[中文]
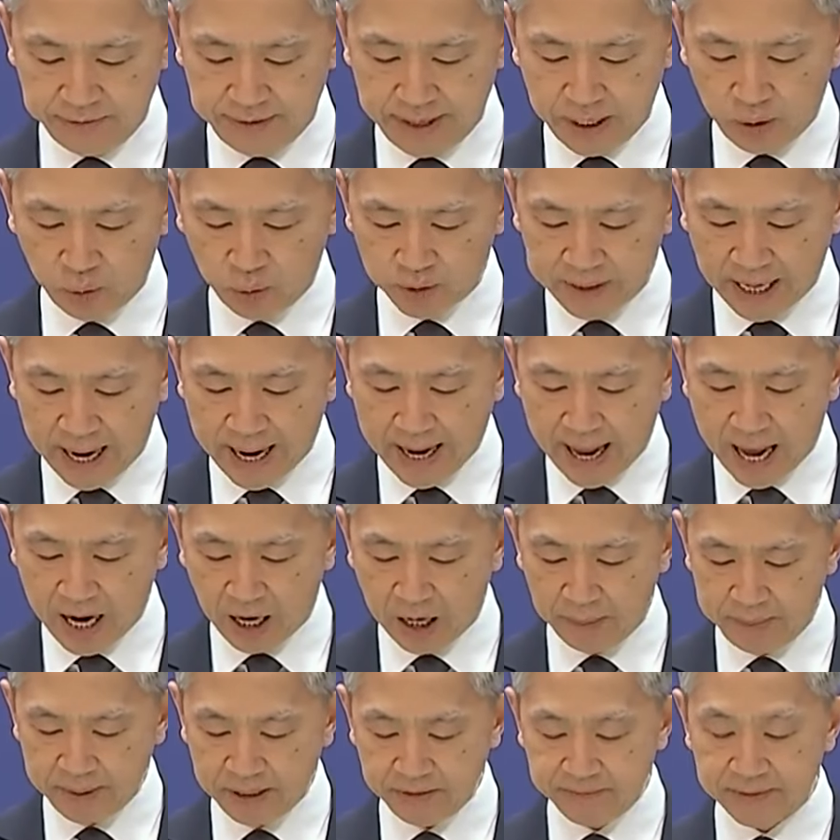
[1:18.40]
维护台海
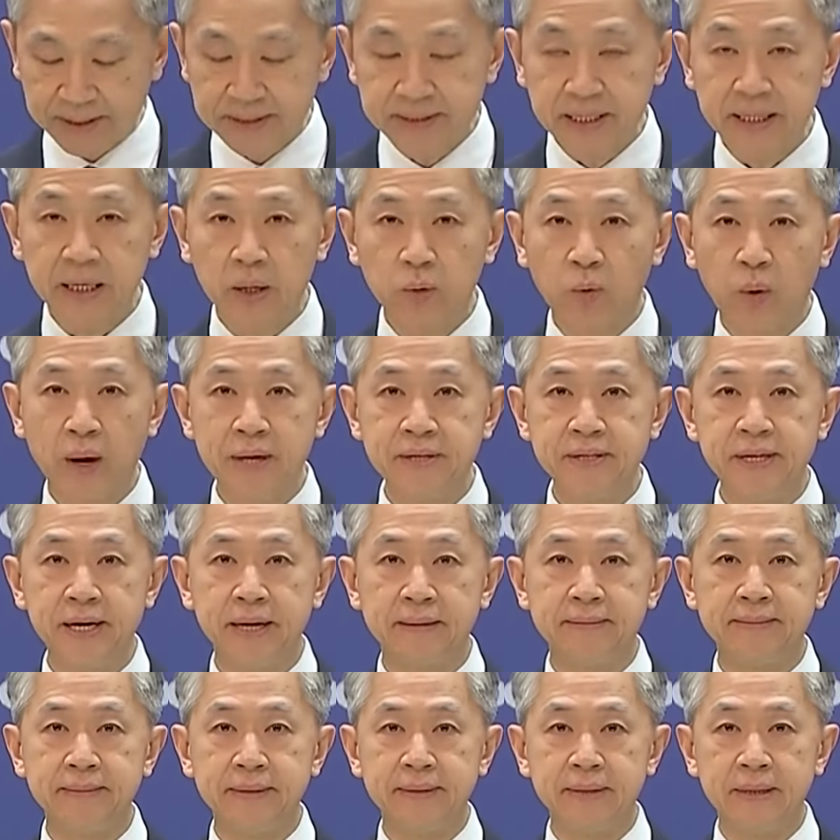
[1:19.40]
和平稳定的关
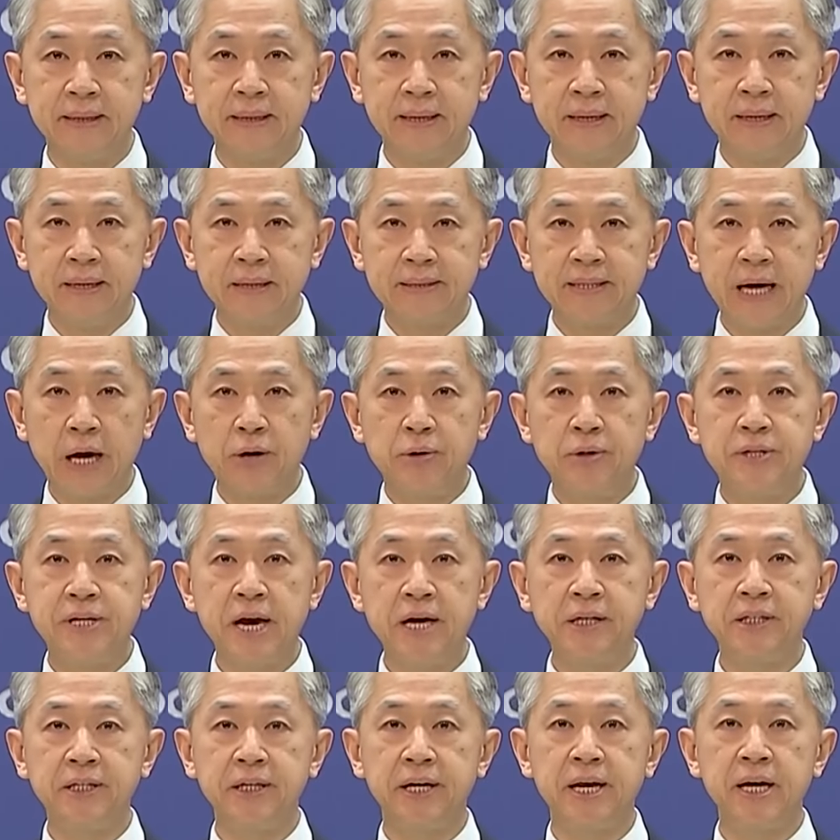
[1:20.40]
键，在于
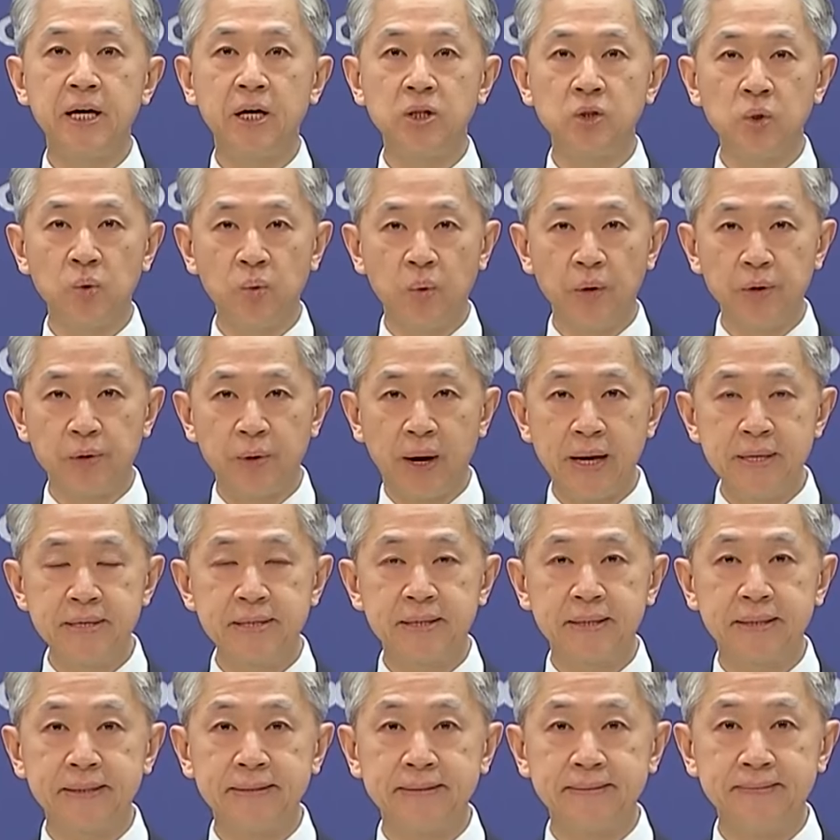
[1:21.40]
坚持一个中国原
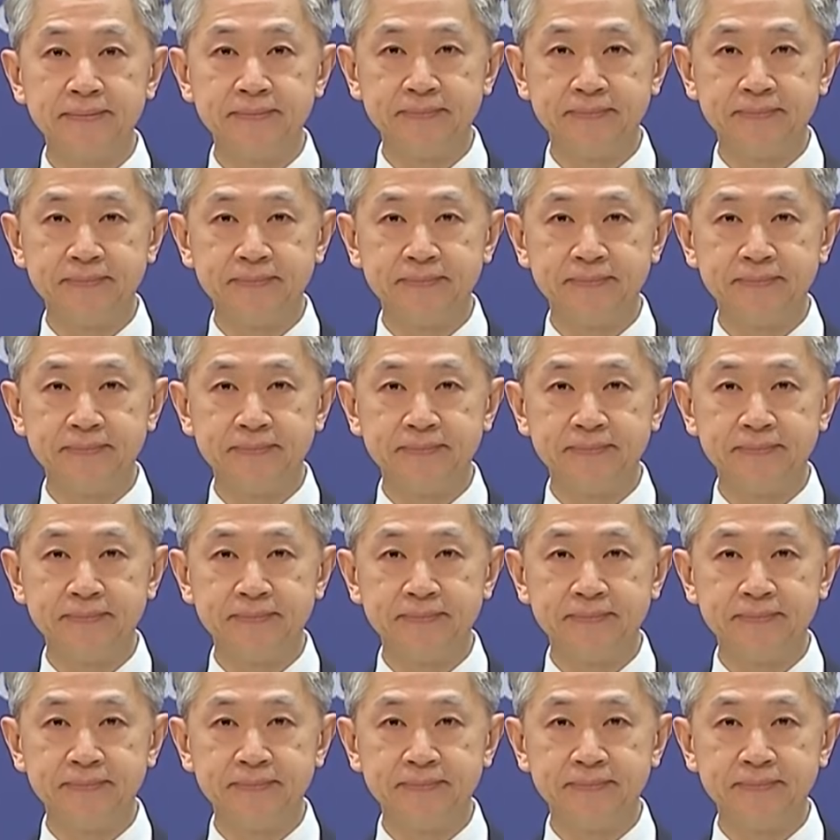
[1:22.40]
则。